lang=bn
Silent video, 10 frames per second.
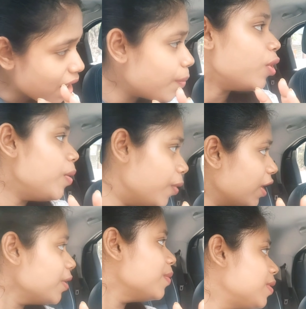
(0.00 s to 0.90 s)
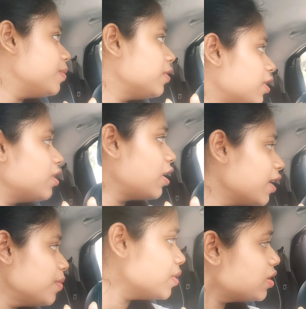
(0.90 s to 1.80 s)
না বলবো কেন বলবো না
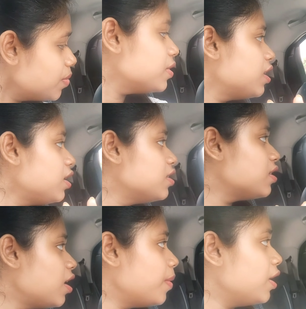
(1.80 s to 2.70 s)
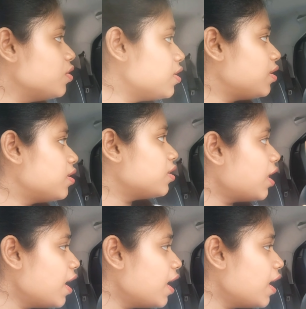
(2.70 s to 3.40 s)
কাকিমা জেঠিমা ছিলেন যারা ভালো ছিলেন না